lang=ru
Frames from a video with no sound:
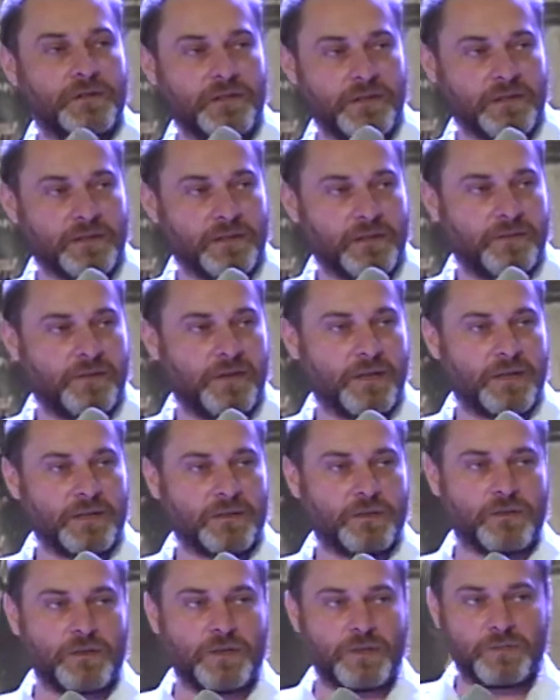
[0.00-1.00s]
те слова,
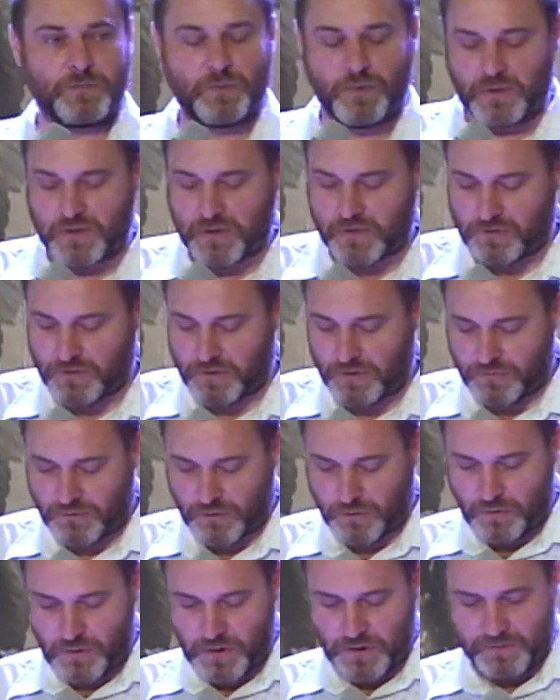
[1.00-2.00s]
которые использованы в
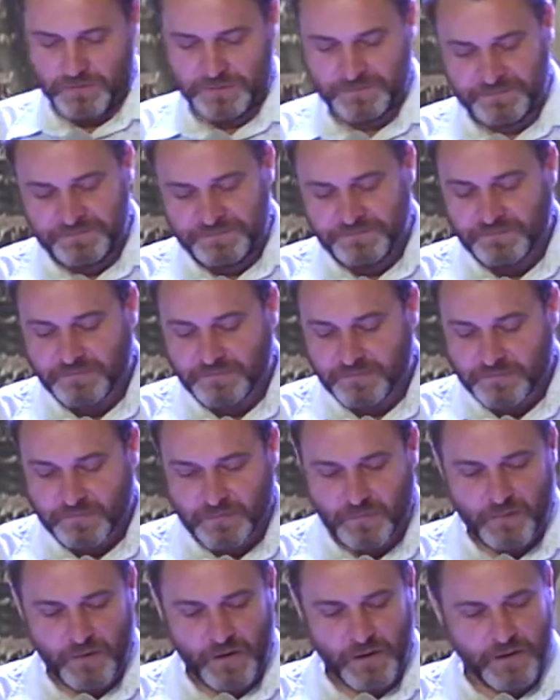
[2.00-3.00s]
Торе.
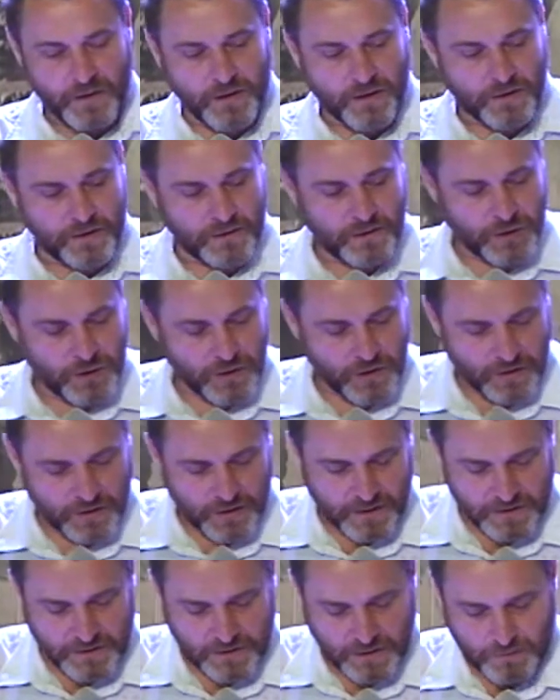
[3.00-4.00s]
И я для начала
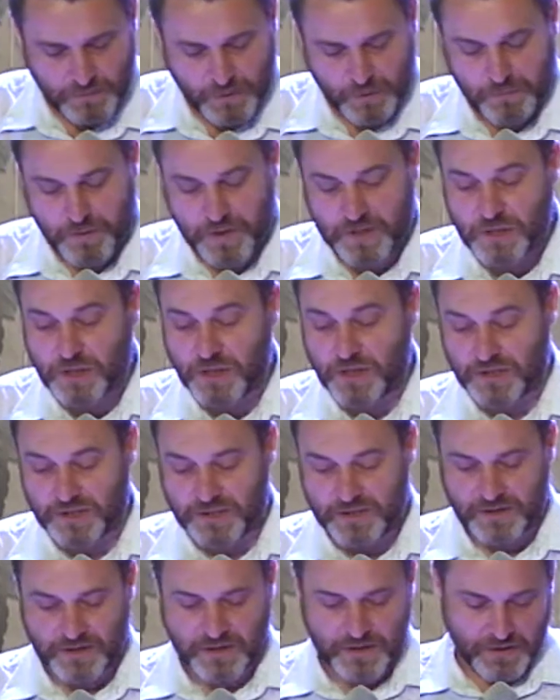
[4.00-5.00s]
хотел бы
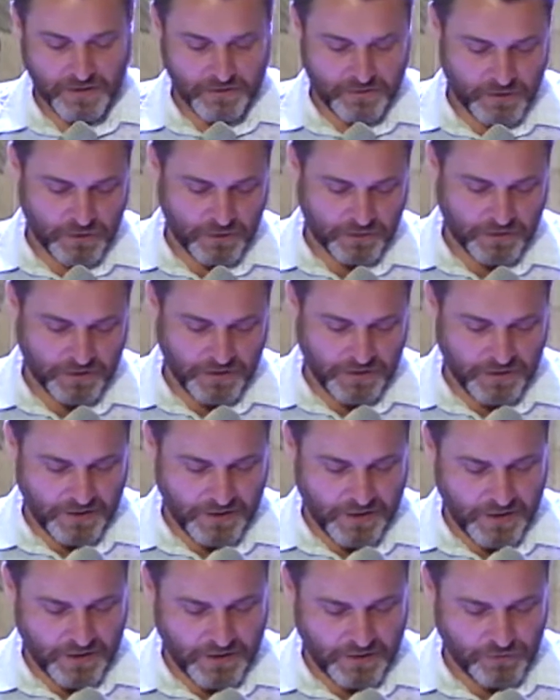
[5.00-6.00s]
прочесть все-таки,
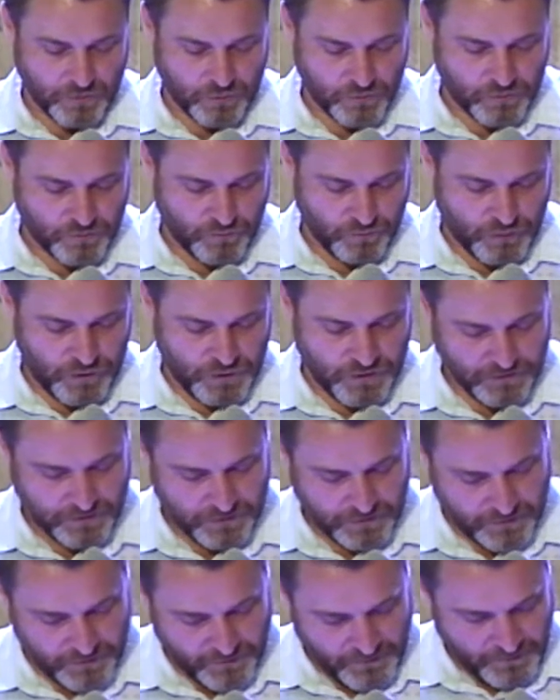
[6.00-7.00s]
как оно
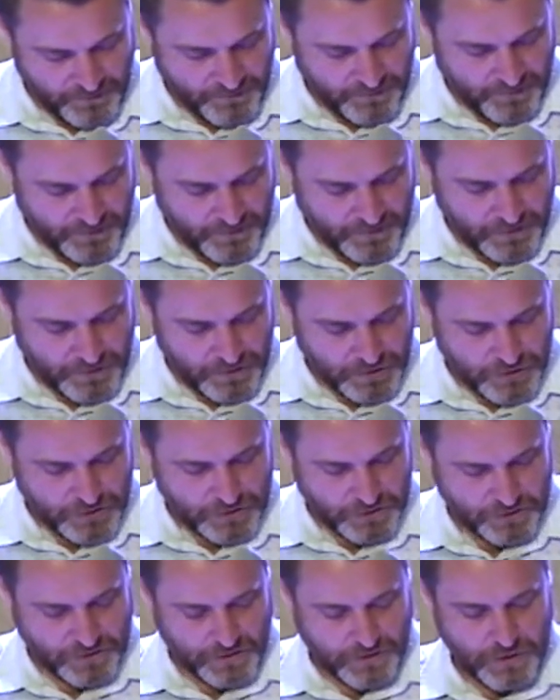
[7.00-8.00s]
звучит.
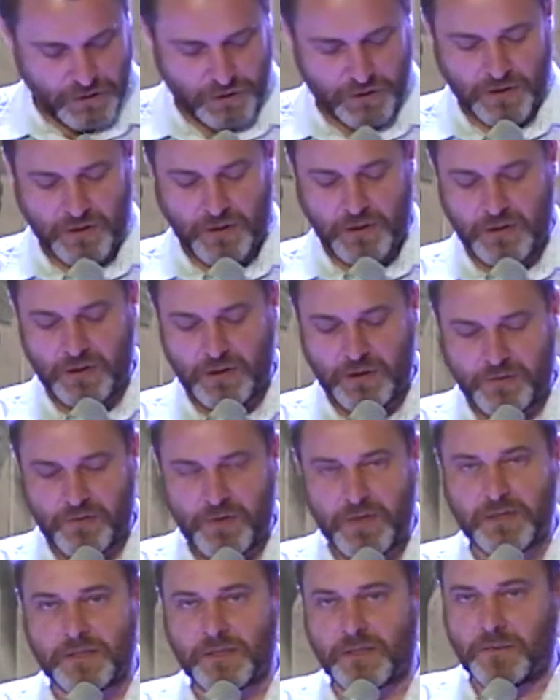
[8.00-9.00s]
Значит, это я читаю
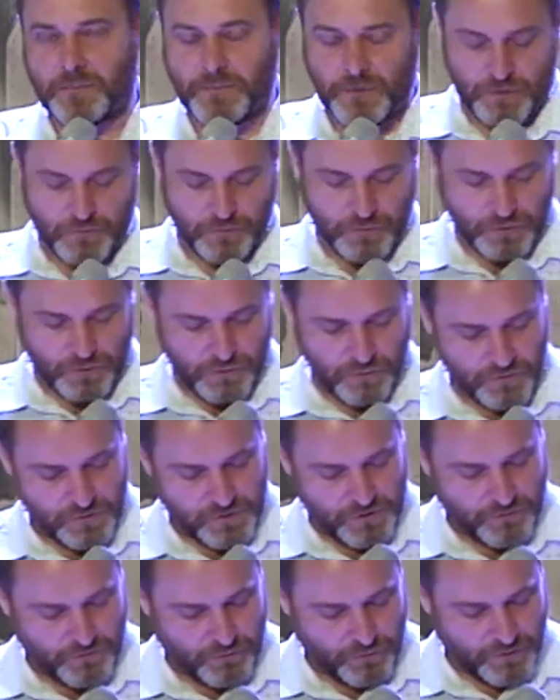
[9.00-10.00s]
еврейский перевод
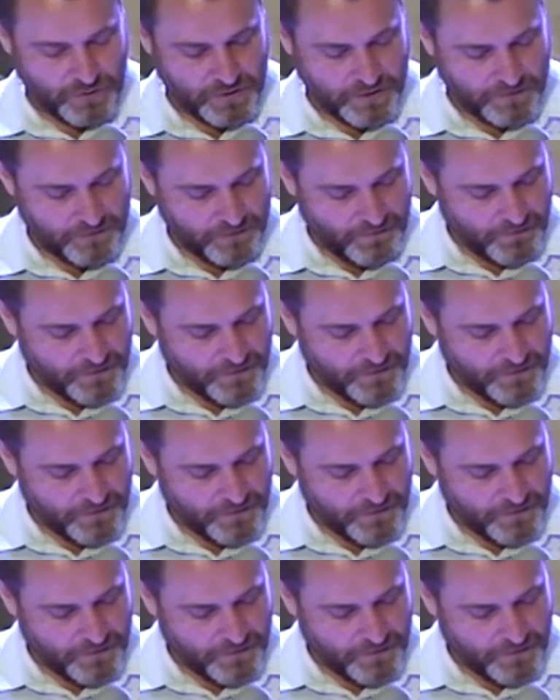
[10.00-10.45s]
Йосифона.